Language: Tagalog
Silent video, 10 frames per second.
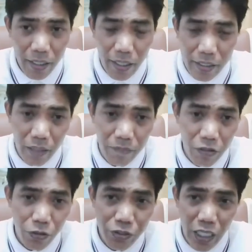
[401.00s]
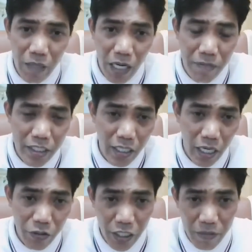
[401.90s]
Uh, sabi ko, yung tsaa baka
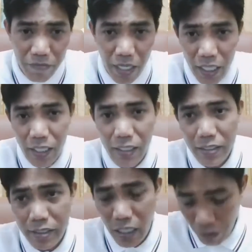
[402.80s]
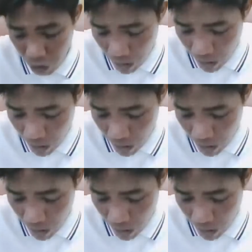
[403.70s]
masira yung tsaa ng bata. Sabi ko,